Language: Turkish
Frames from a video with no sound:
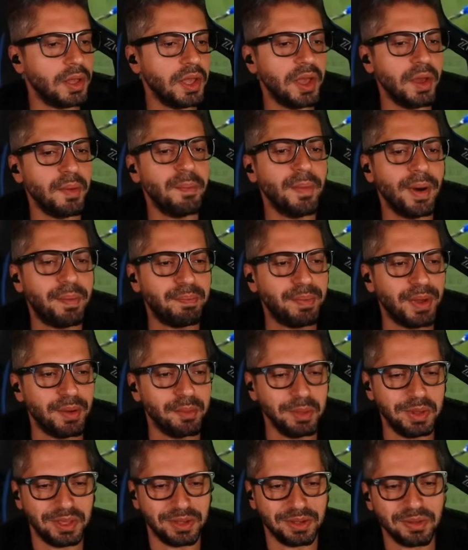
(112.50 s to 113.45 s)
Mbappe
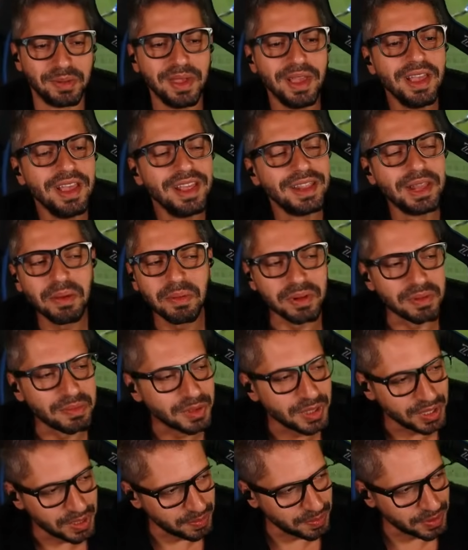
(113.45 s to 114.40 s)
ne
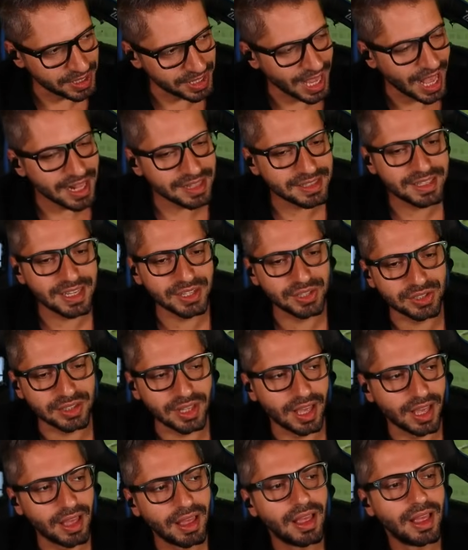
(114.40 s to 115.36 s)
bileyim iyi biri gelse
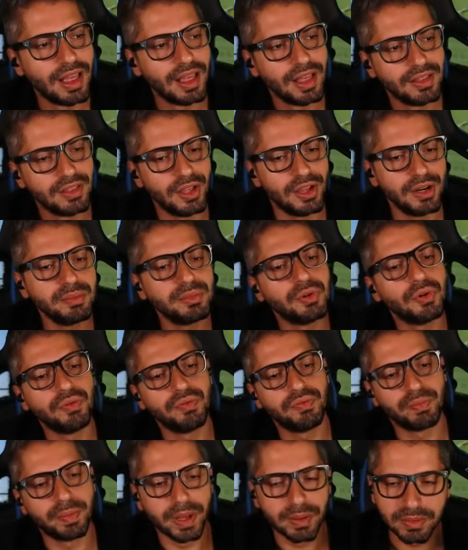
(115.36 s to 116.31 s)
işte. Derim ki
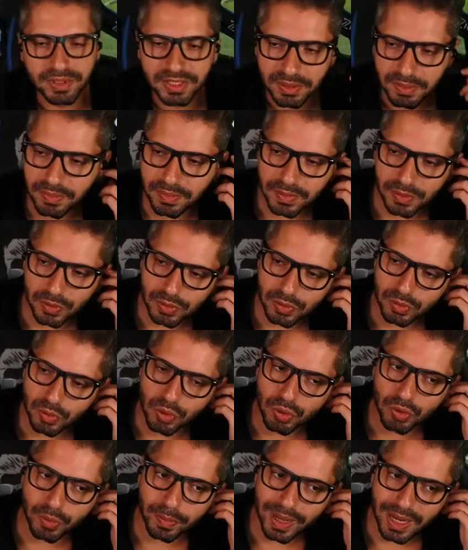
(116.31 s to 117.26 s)
of be bizim
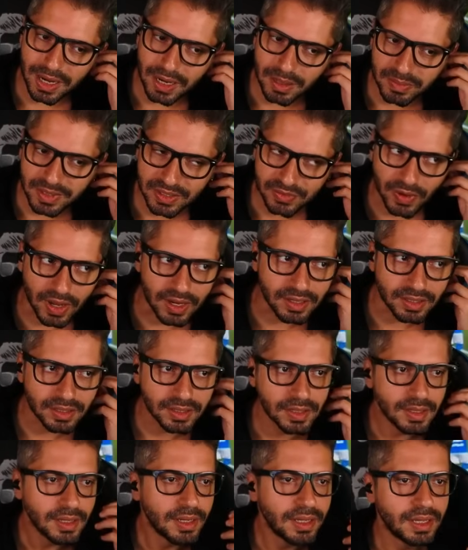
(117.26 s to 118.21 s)
Kukubella'mız
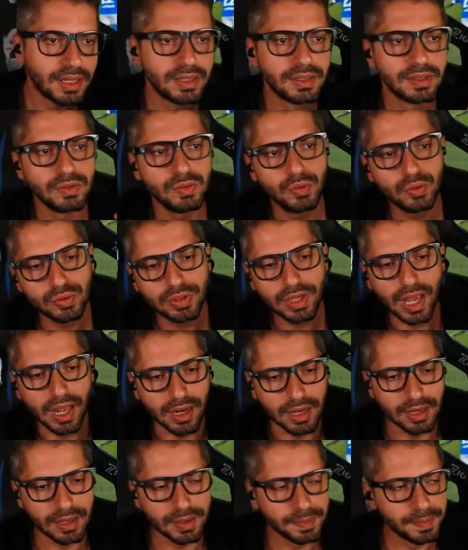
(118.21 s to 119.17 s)
var.
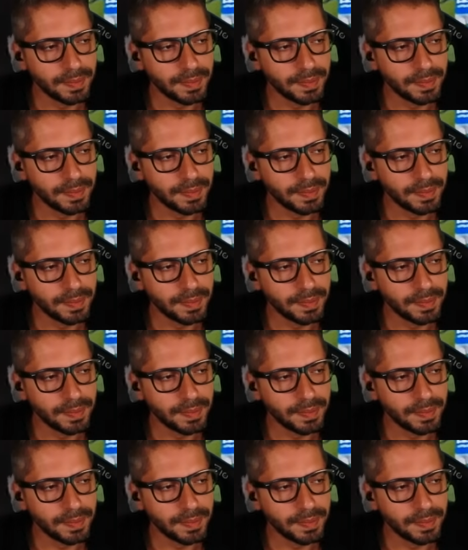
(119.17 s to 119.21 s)
Güzel.